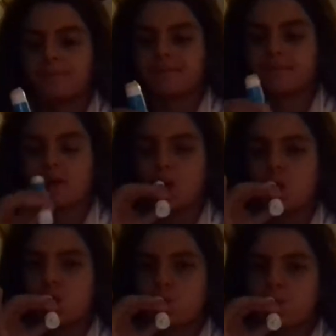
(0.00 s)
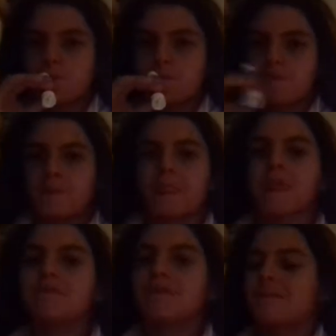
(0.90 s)
Hum.
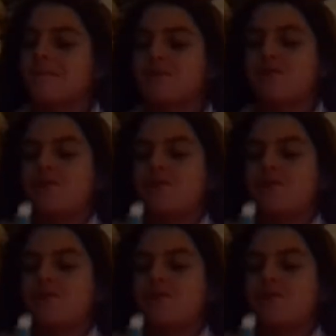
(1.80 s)
Vous pouvez même le